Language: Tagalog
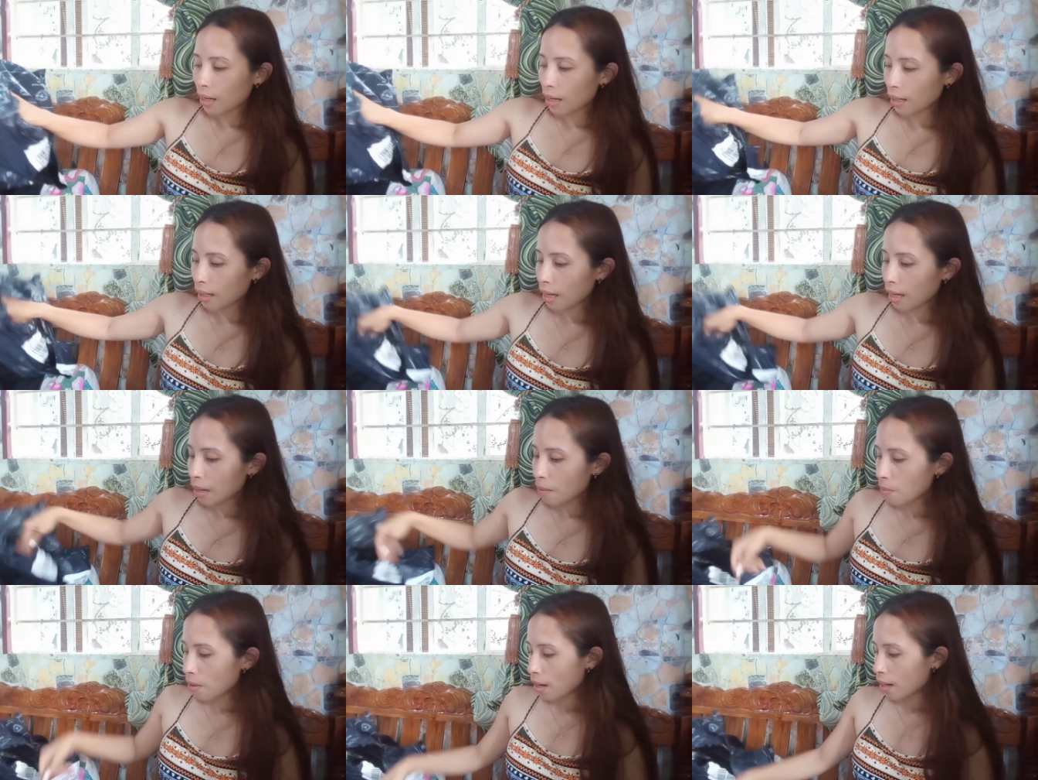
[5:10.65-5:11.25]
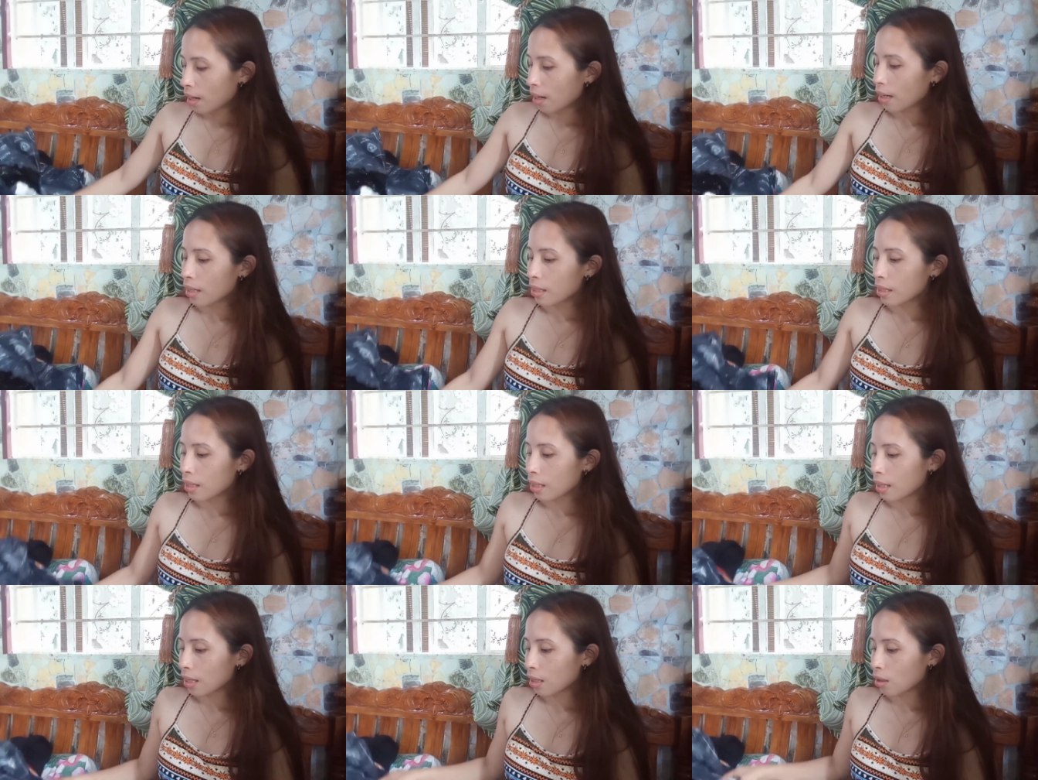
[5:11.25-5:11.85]
Ang kaibahan lang
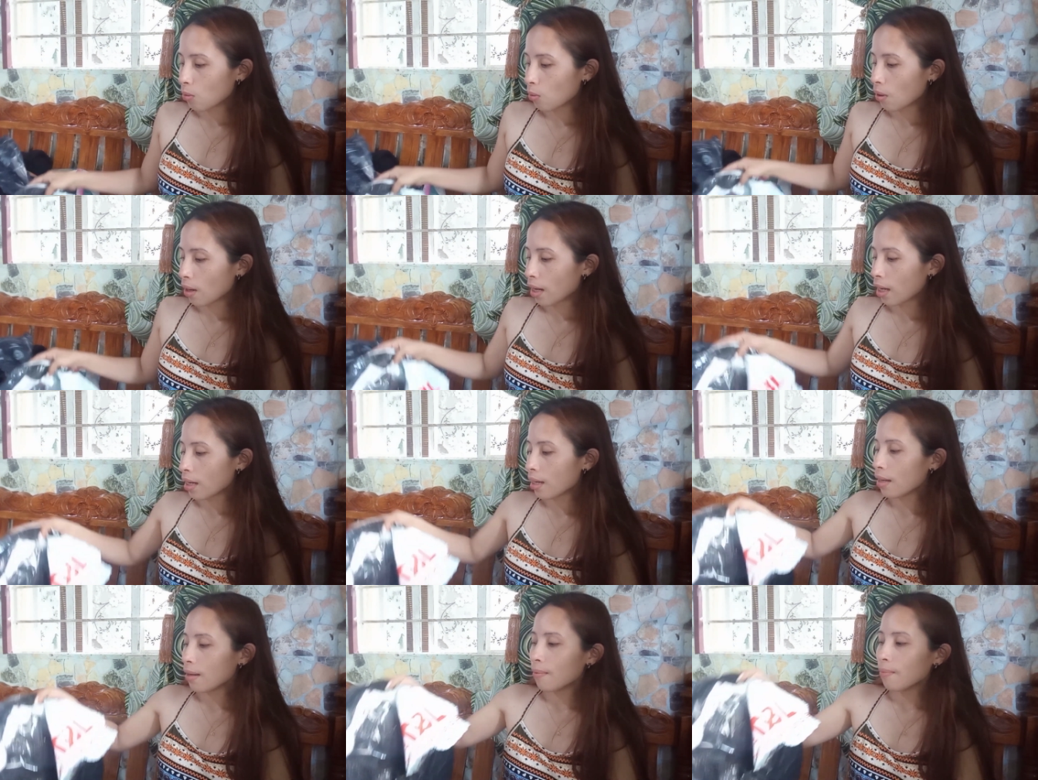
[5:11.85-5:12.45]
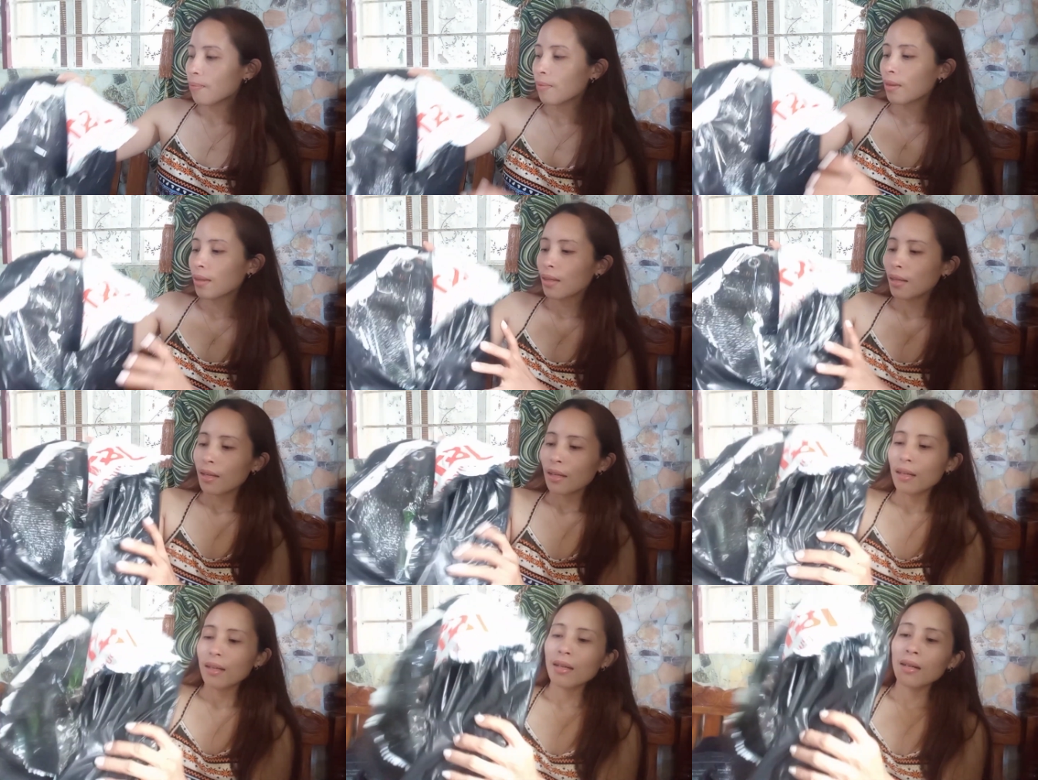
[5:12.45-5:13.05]
kasi dito ay
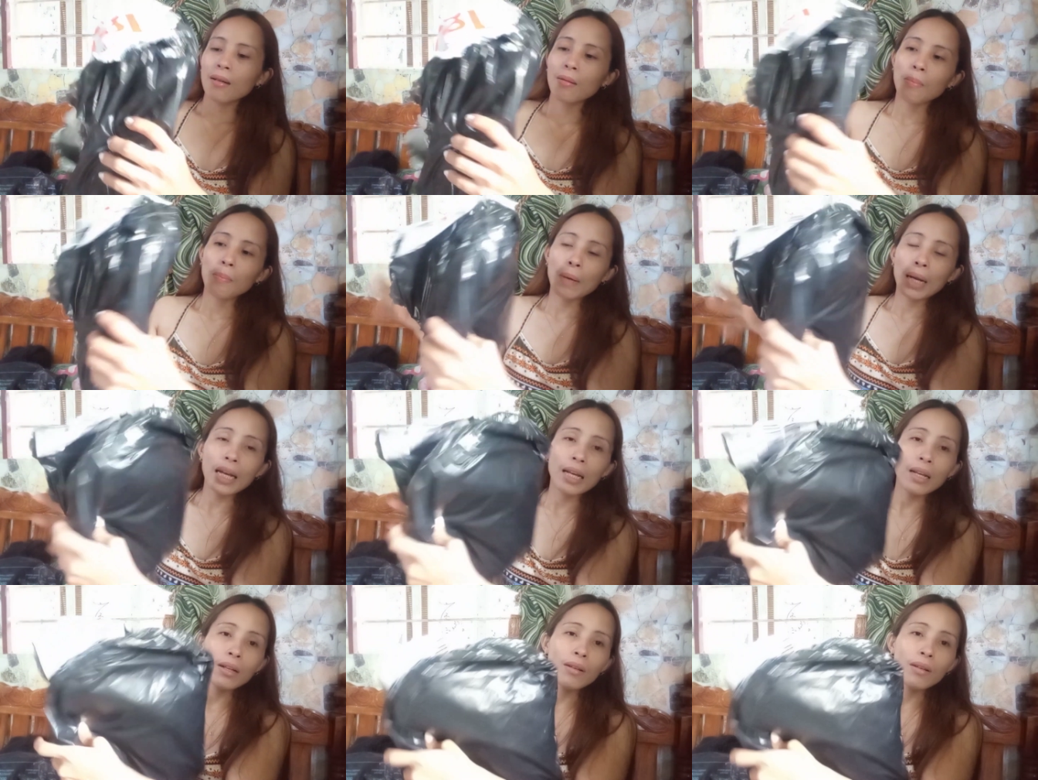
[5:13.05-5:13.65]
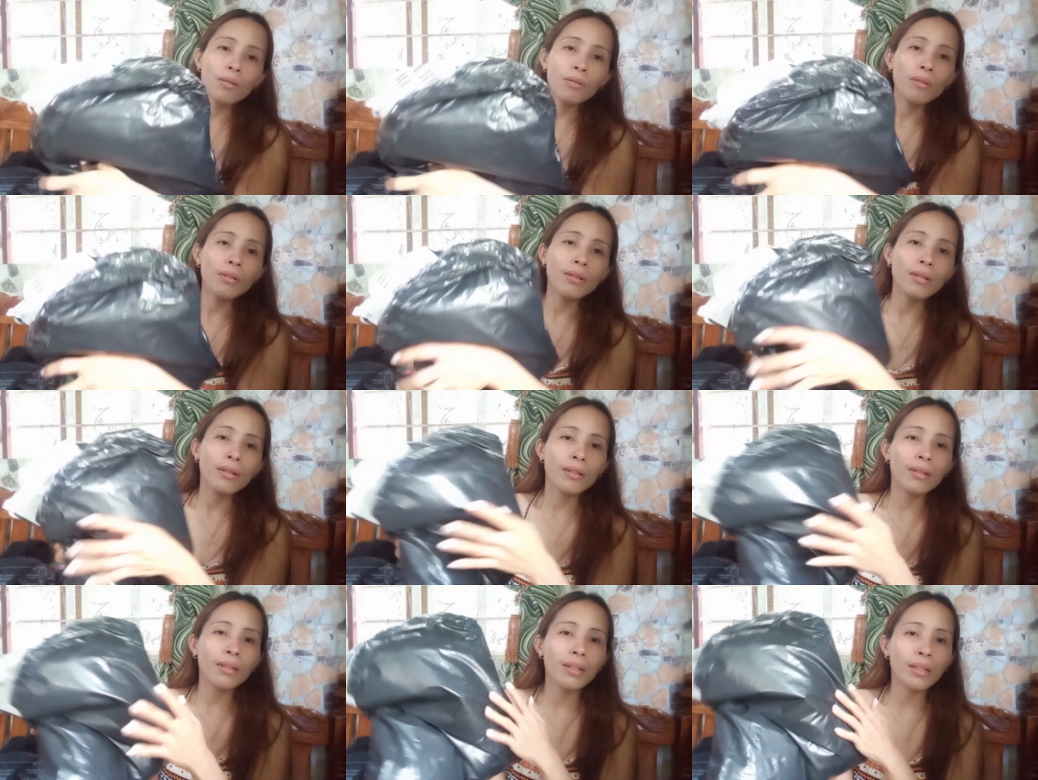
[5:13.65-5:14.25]
plain
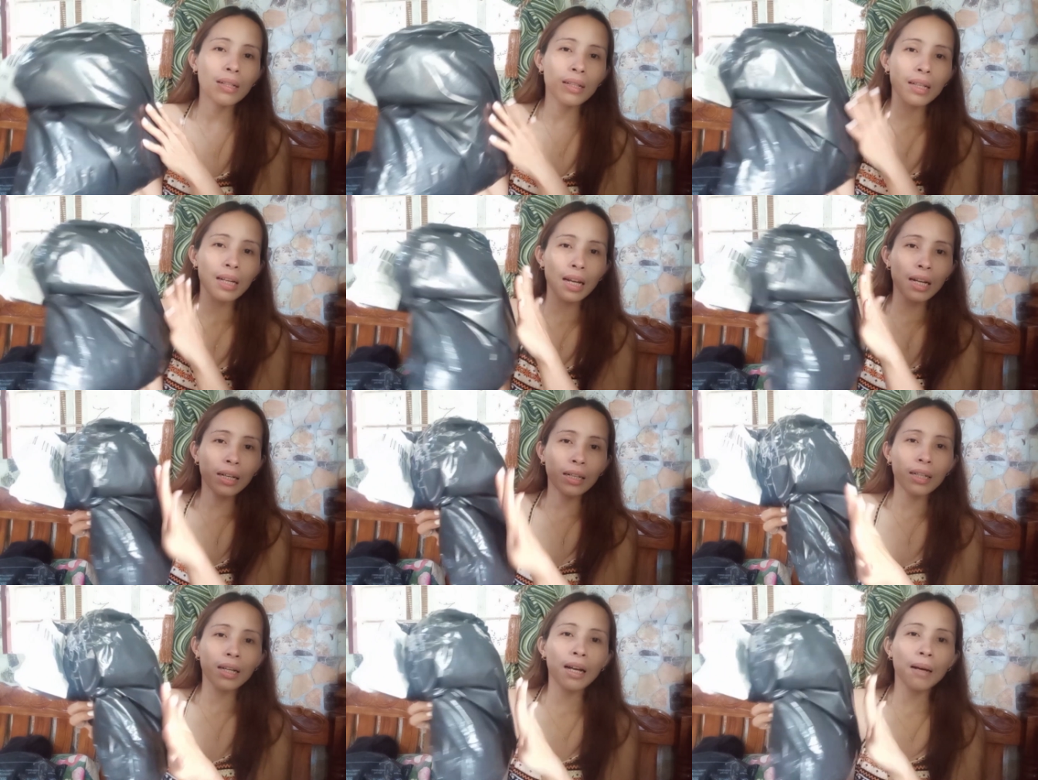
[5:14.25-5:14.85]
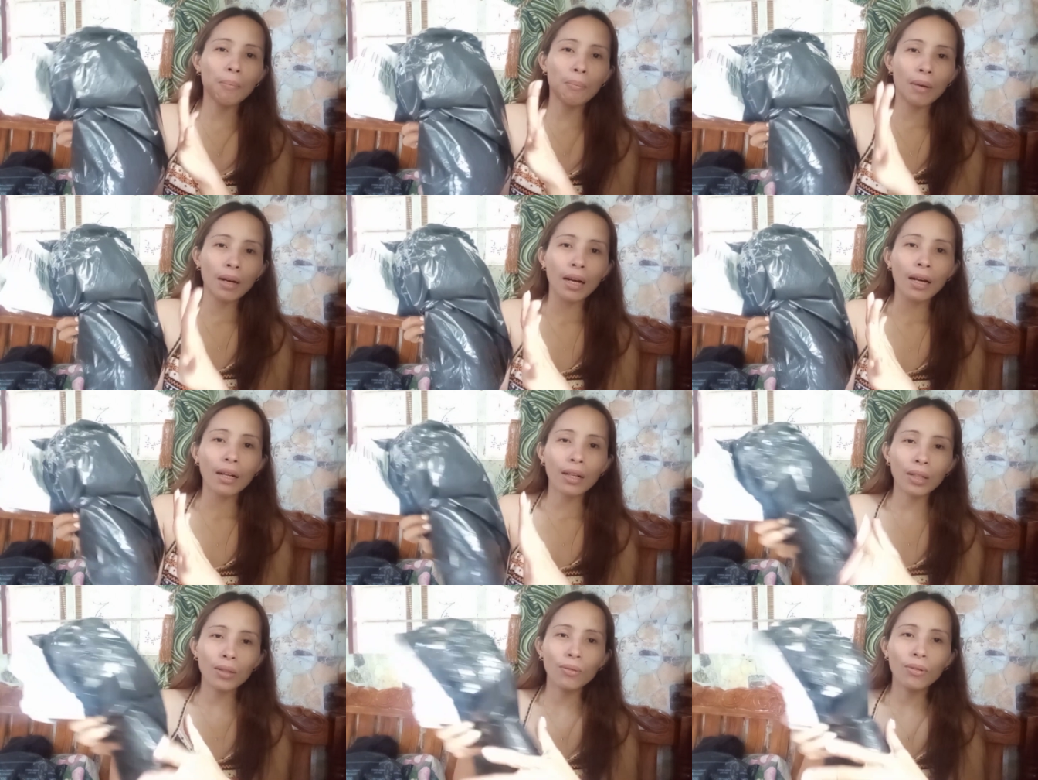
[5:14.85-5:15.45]
lang na
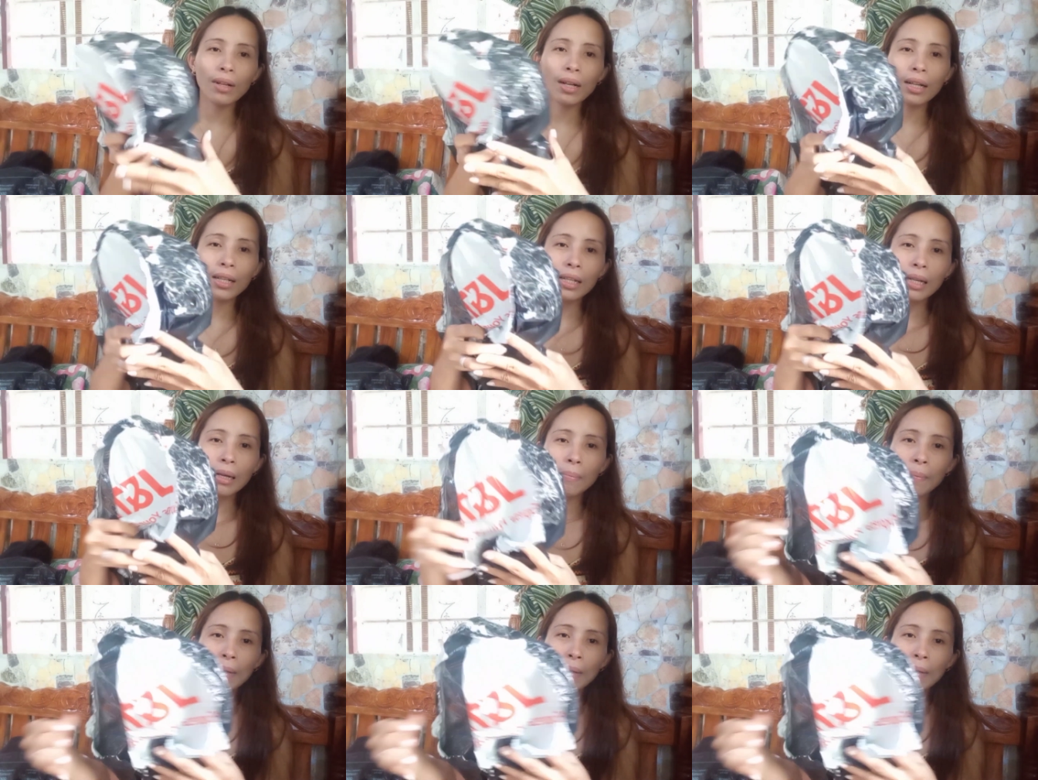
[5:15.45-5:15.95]
black yung kanyang